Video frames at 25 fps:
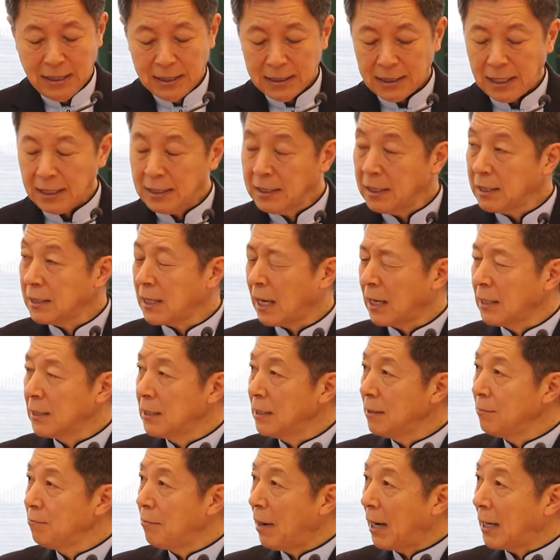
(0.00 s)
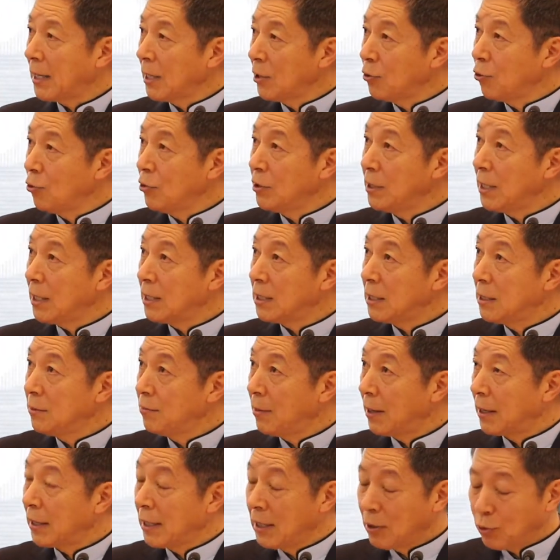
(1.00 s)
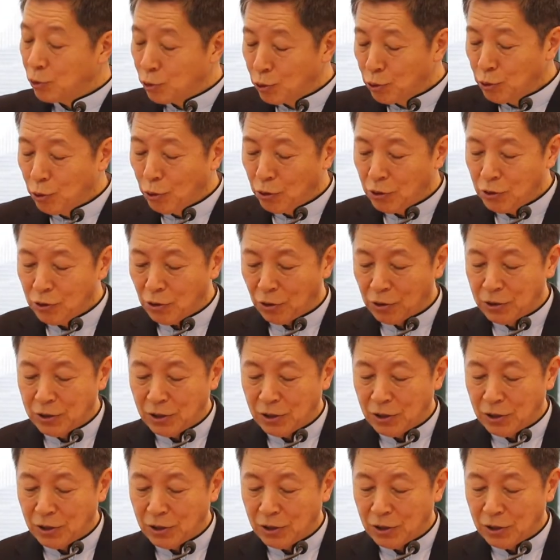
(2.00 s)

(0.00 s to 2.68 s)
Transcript: 사실 당시 마게도니아 지방의 수도는